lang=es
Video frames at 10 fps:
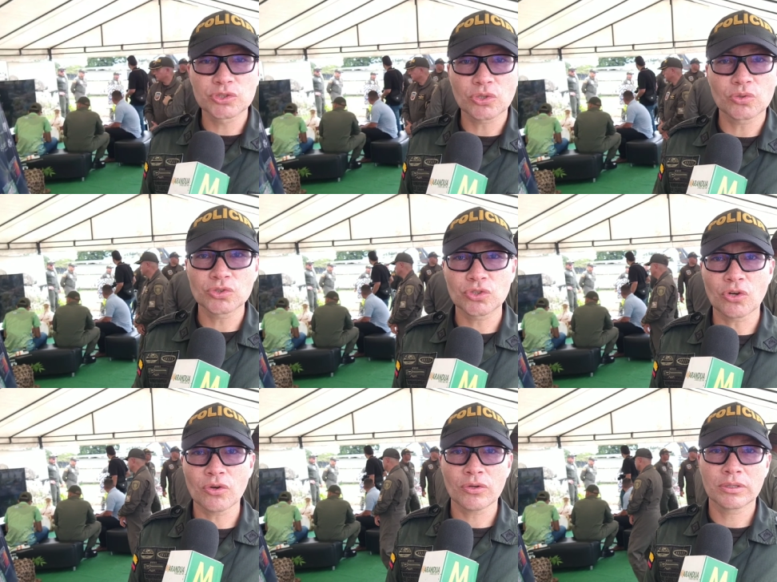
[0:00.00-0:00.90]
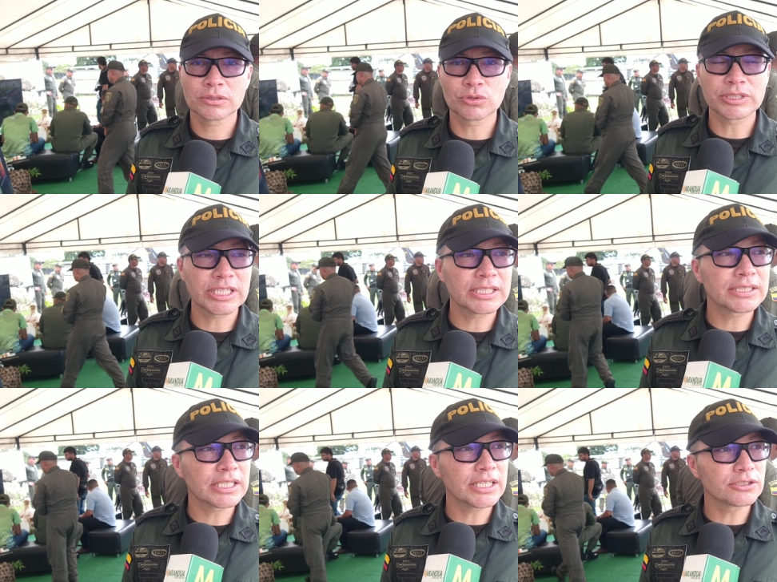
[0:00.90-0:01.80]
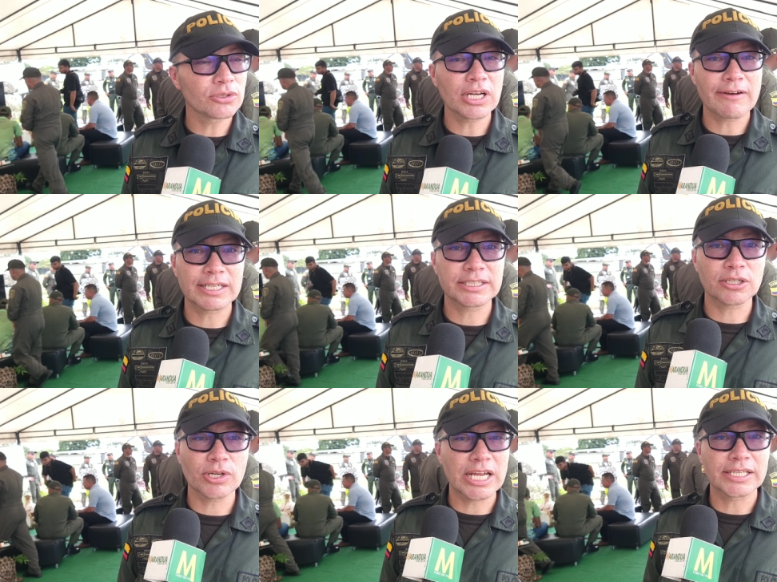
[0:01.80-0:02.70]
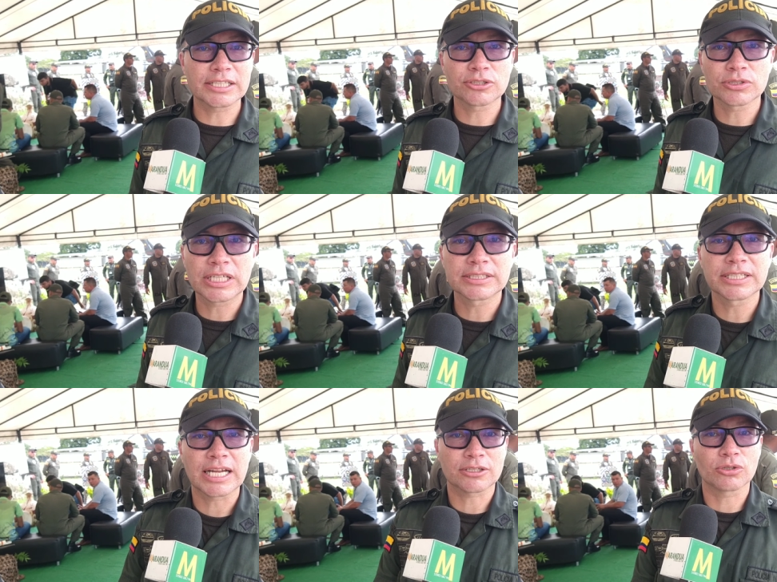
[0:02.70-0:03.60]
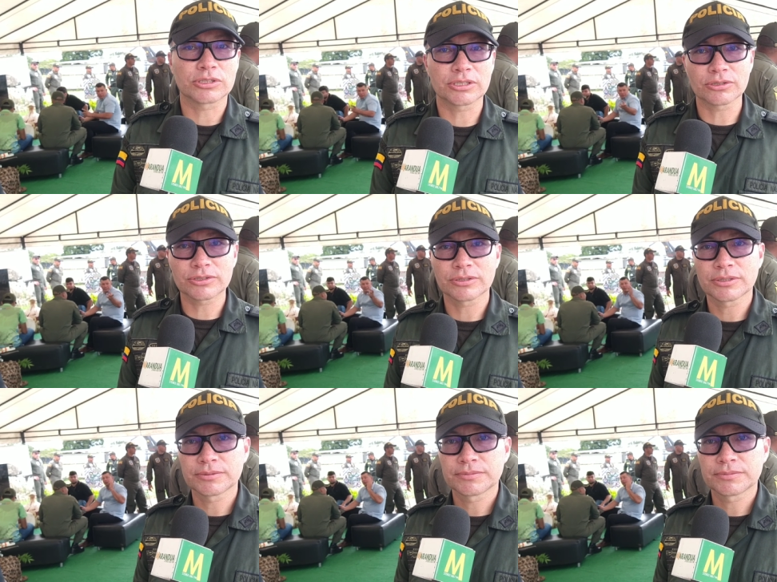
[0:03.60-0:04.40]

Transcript: Mucho gusto, su intendente Nelson Caballero de la Dirección de Antinarcóticos.